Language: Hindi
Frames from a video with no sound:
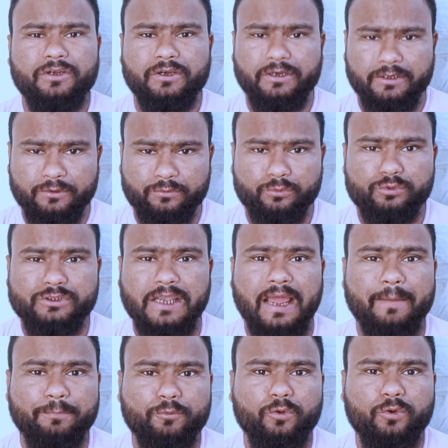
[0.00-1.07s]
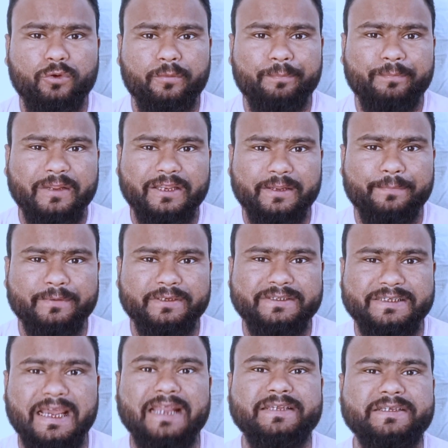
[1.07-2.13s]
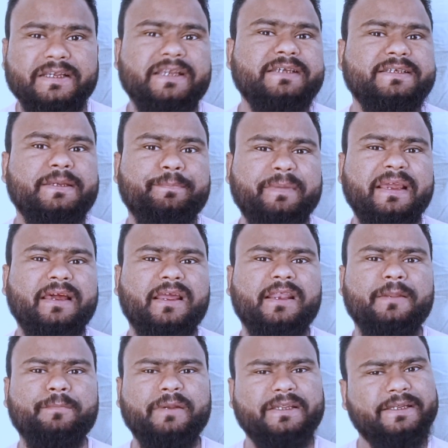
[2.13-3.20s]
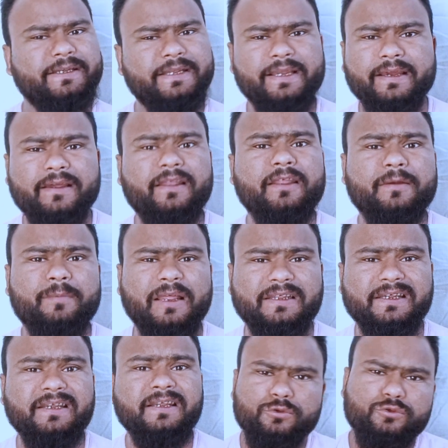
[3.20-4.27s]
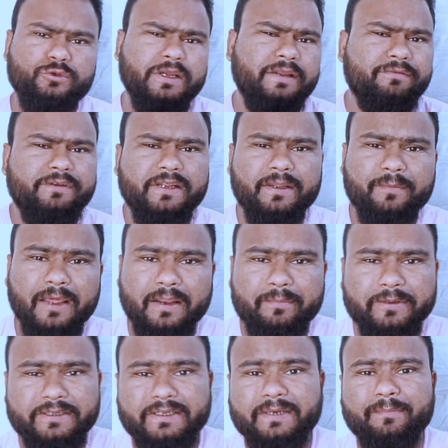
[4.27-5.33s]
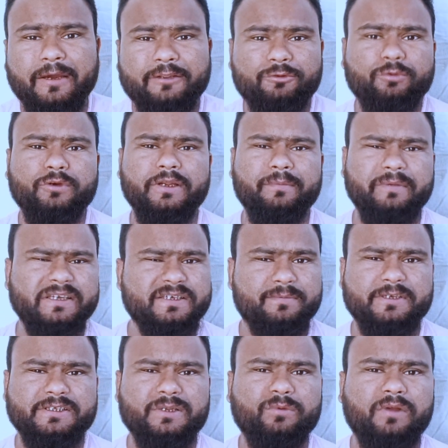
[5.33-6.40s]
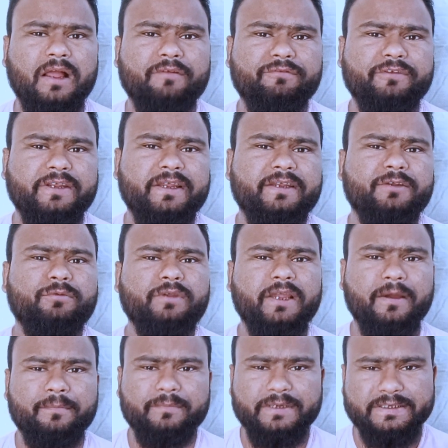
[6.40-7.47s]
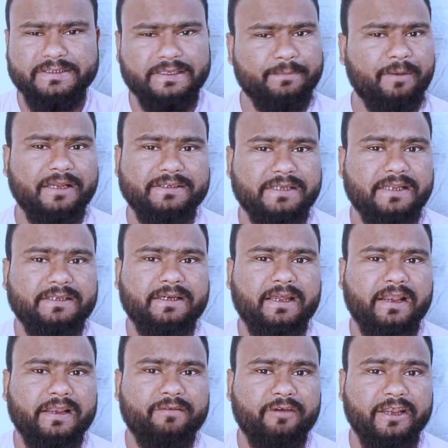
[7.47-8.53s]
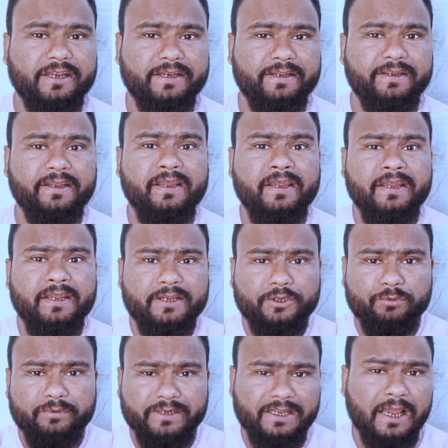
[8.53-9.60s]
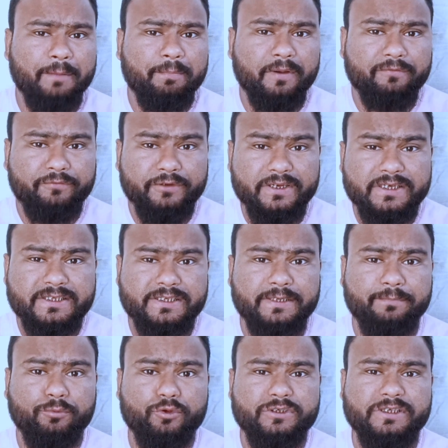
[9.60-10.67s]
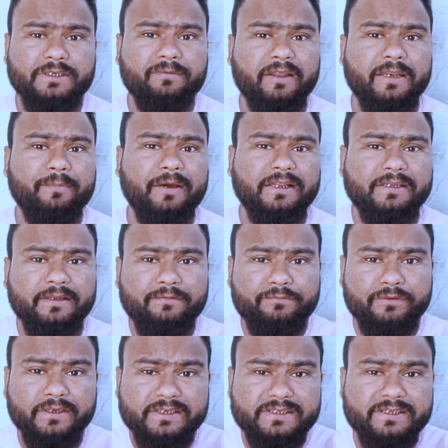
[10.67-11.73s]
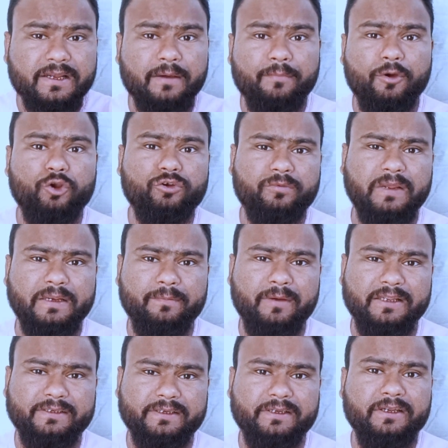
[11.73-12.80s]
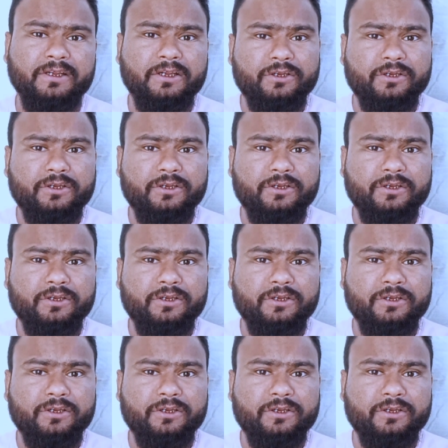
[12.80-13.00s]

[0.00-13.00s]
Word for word: कुछ आपको मतलब चार्ज अलग से पे करने पड़ते हैं ये एक अलग बात है दोस्तों एफ के बारे में इतनी बात हो गई मैं समझता हूँ काफ़ी है क्योंकि हम इसकी बात ज़्यादा करने वाले नहीं हैं क्योंकि यहाँ पर फिक्स डिपोज़िट वाली बात है फिक्स्ड अमाउंट वाली बात है